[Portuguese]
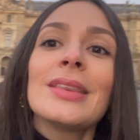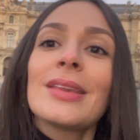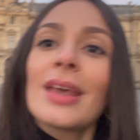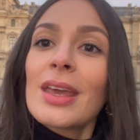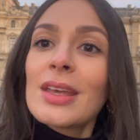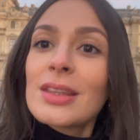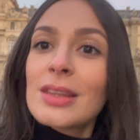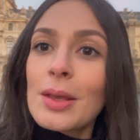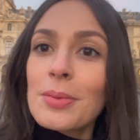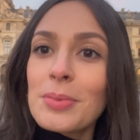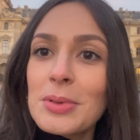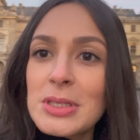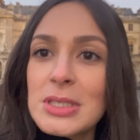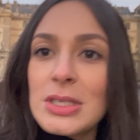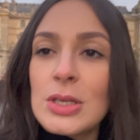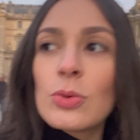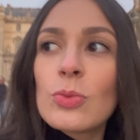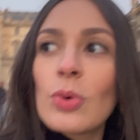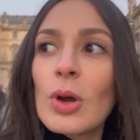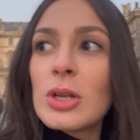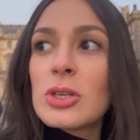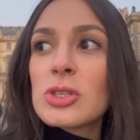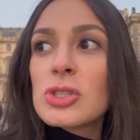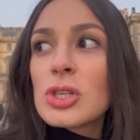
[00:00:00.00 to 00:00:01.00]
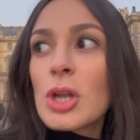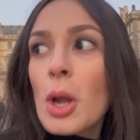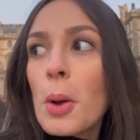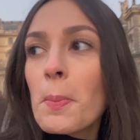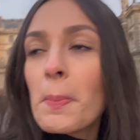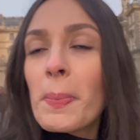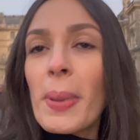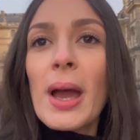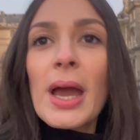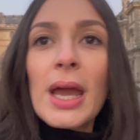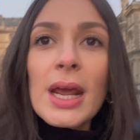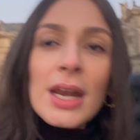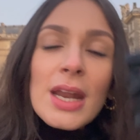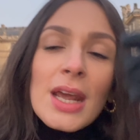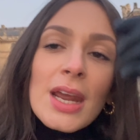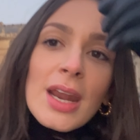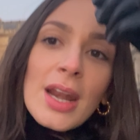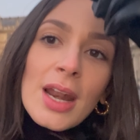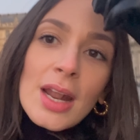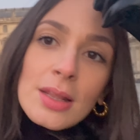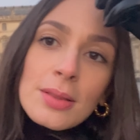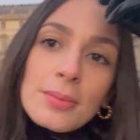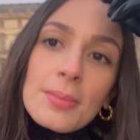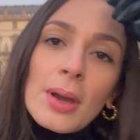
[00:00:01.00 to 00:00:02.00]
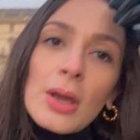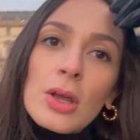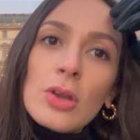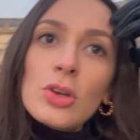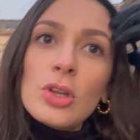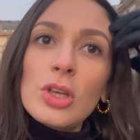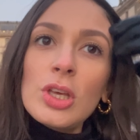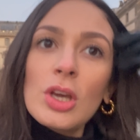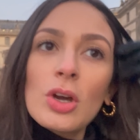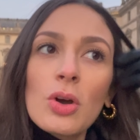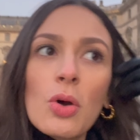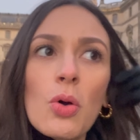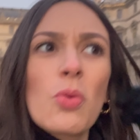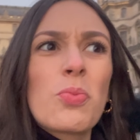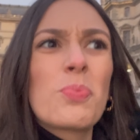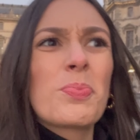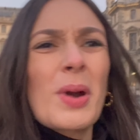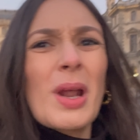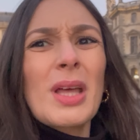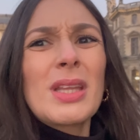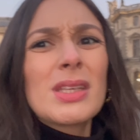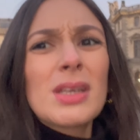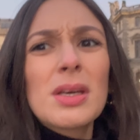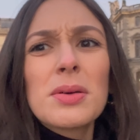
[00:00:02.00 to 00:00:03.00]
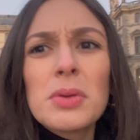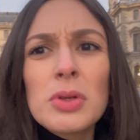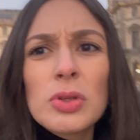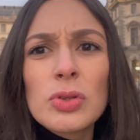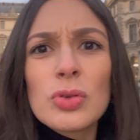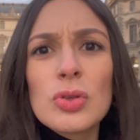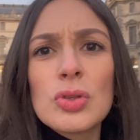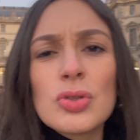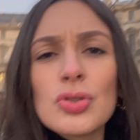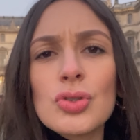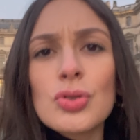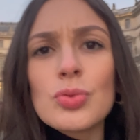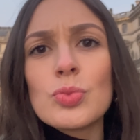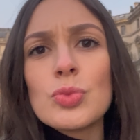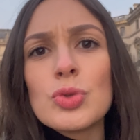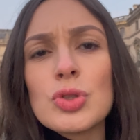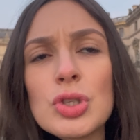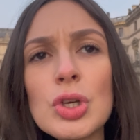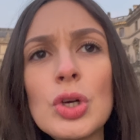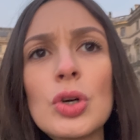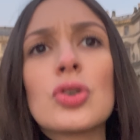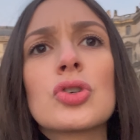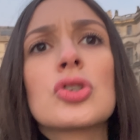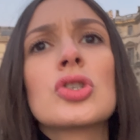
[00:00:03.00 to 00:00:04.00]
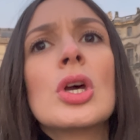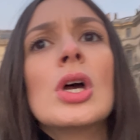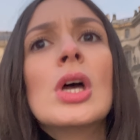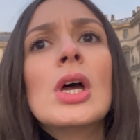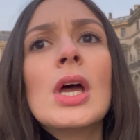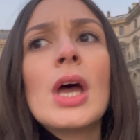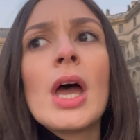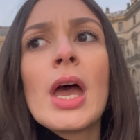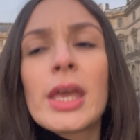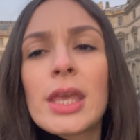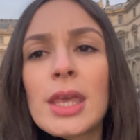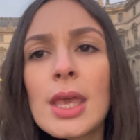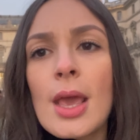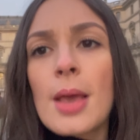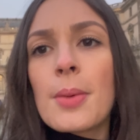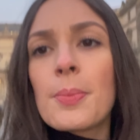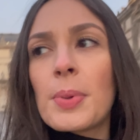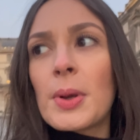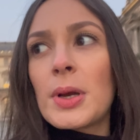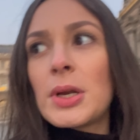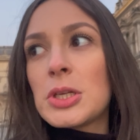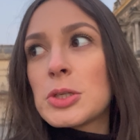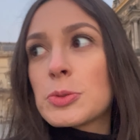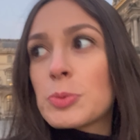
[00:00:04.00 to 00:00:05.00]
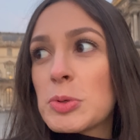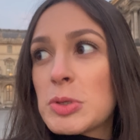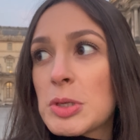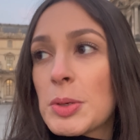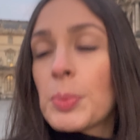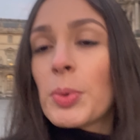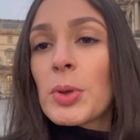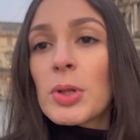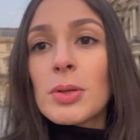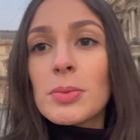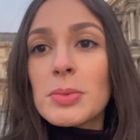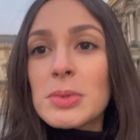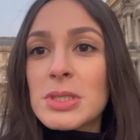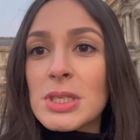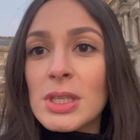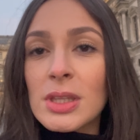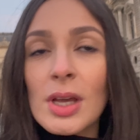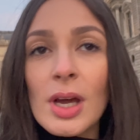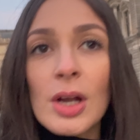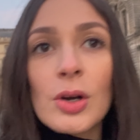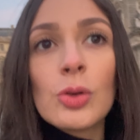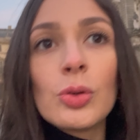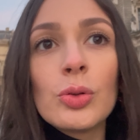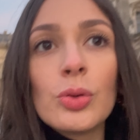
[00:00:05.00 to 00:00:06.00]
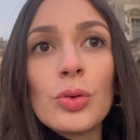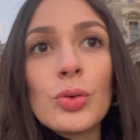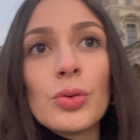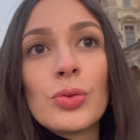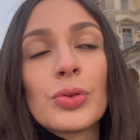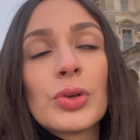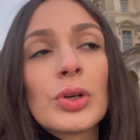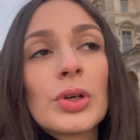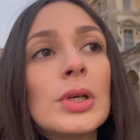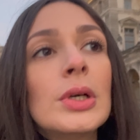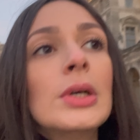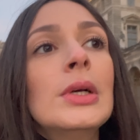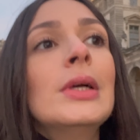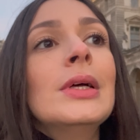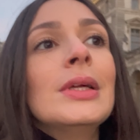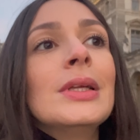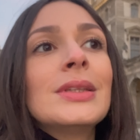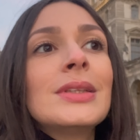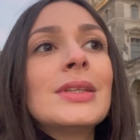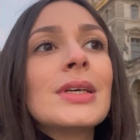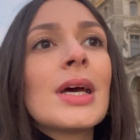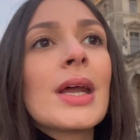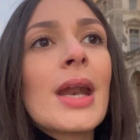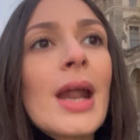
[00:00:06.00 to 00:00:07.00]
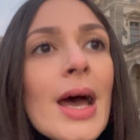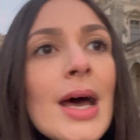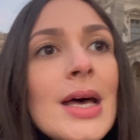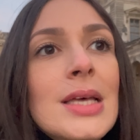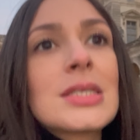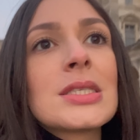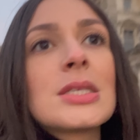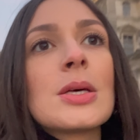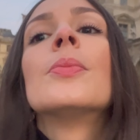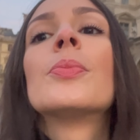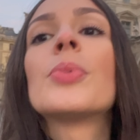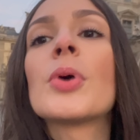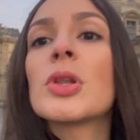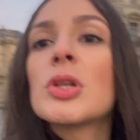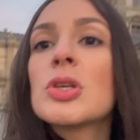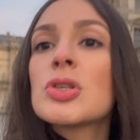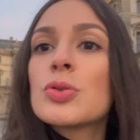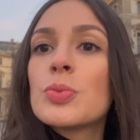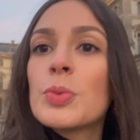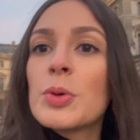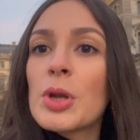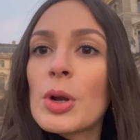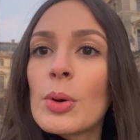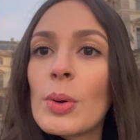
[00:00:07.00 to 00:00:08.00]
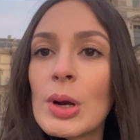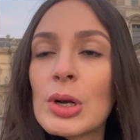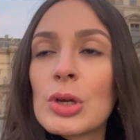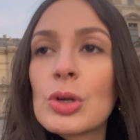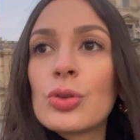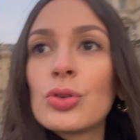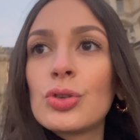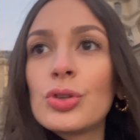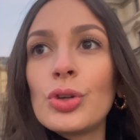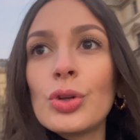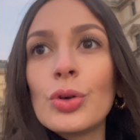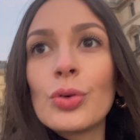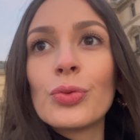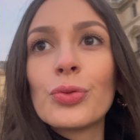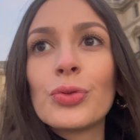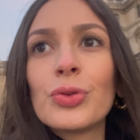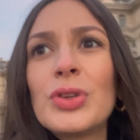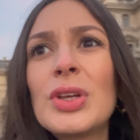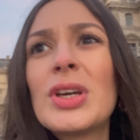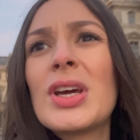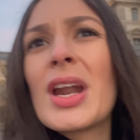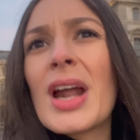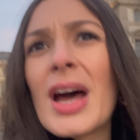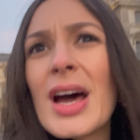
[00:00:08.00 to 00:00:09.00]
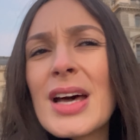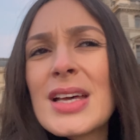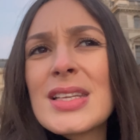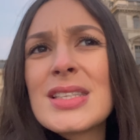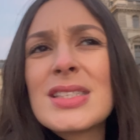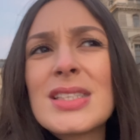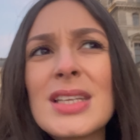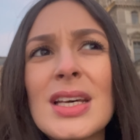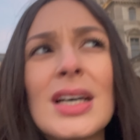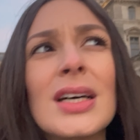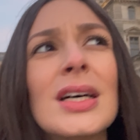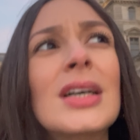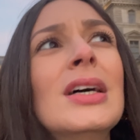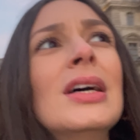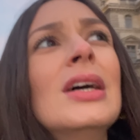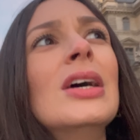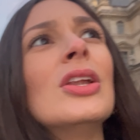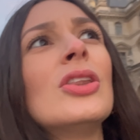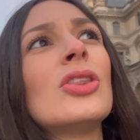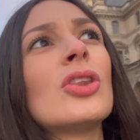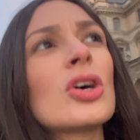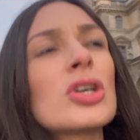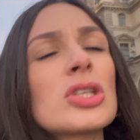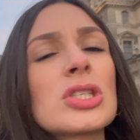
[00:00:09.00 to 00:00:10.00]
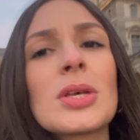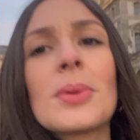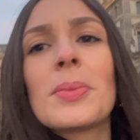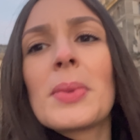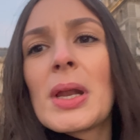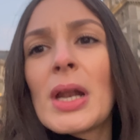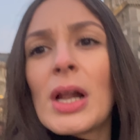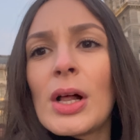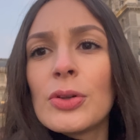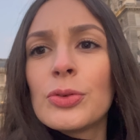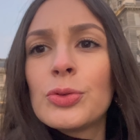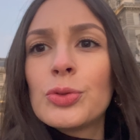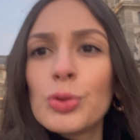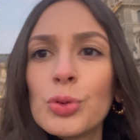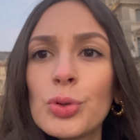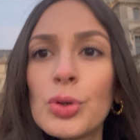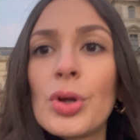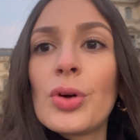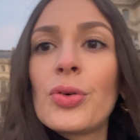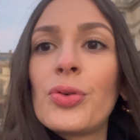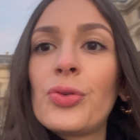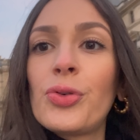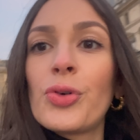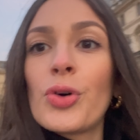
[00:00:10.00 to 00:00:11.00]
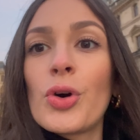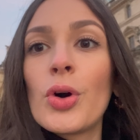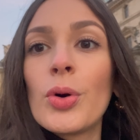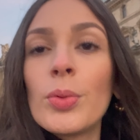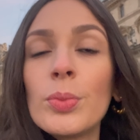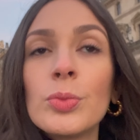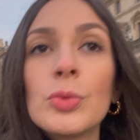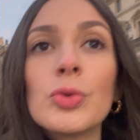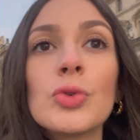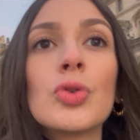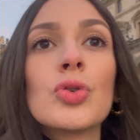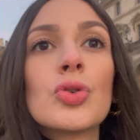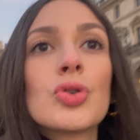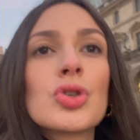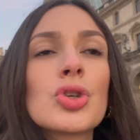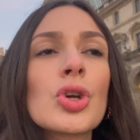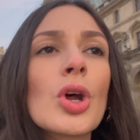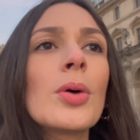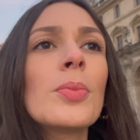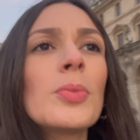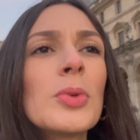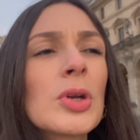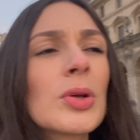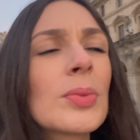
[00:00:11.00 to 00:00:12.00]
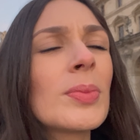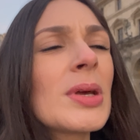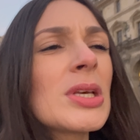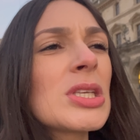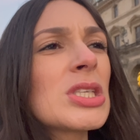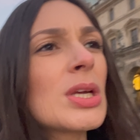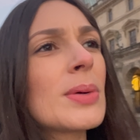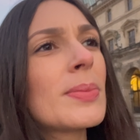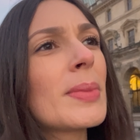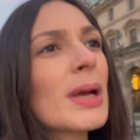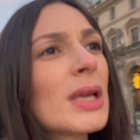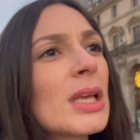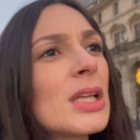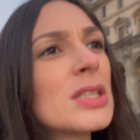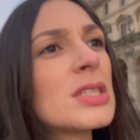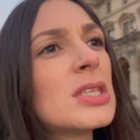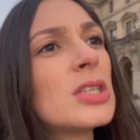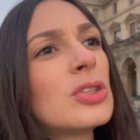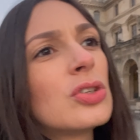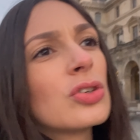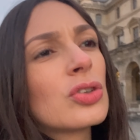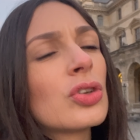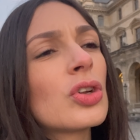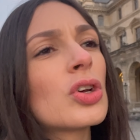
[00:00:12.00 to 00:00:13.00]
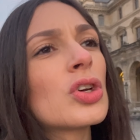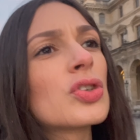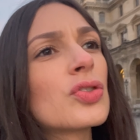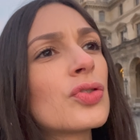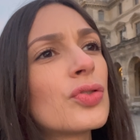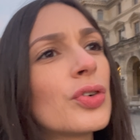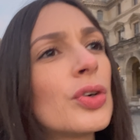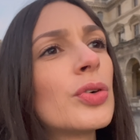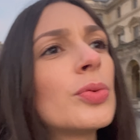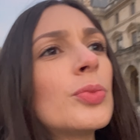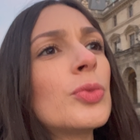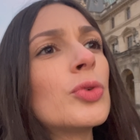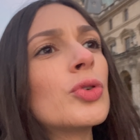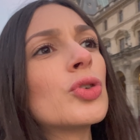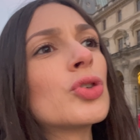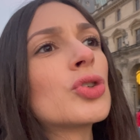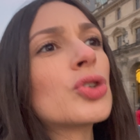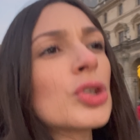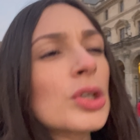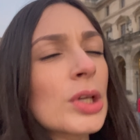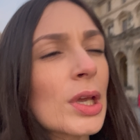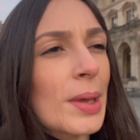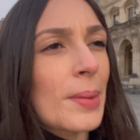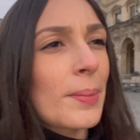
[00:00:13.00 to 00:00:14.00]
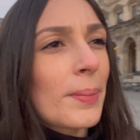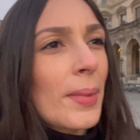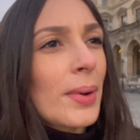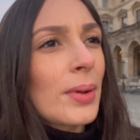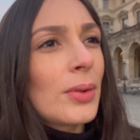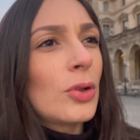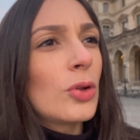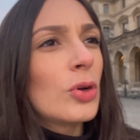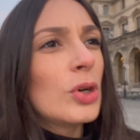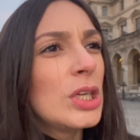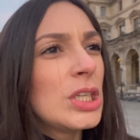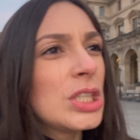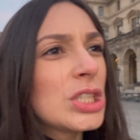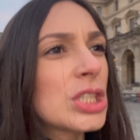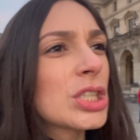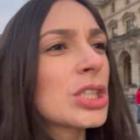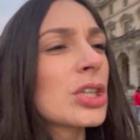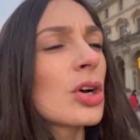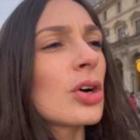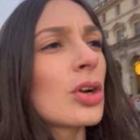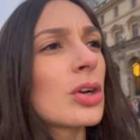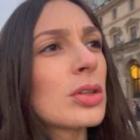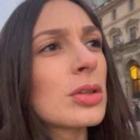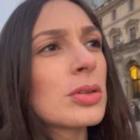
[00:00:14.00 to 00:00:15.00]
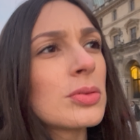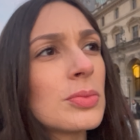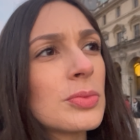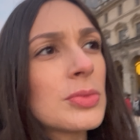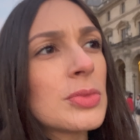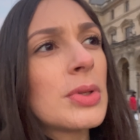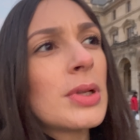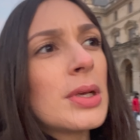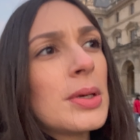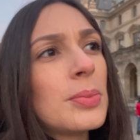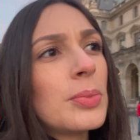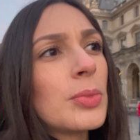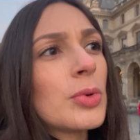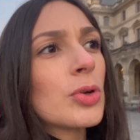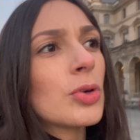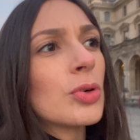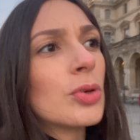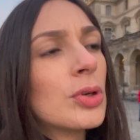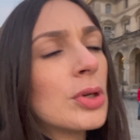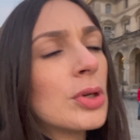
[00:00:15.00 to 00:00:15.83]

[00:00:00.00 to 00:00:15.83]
tem até 25 anos não paga na grande maioria ou praticamente todos os museus aqui em Paris. Por exemplo, podem visitar o Louvre de graça, podem subir ao Arco de Triunfo de graça. Nós também na altura fomos... Amor, como é que se chama aquele sítio que nós fomos? Que é longe que agora não me lembro.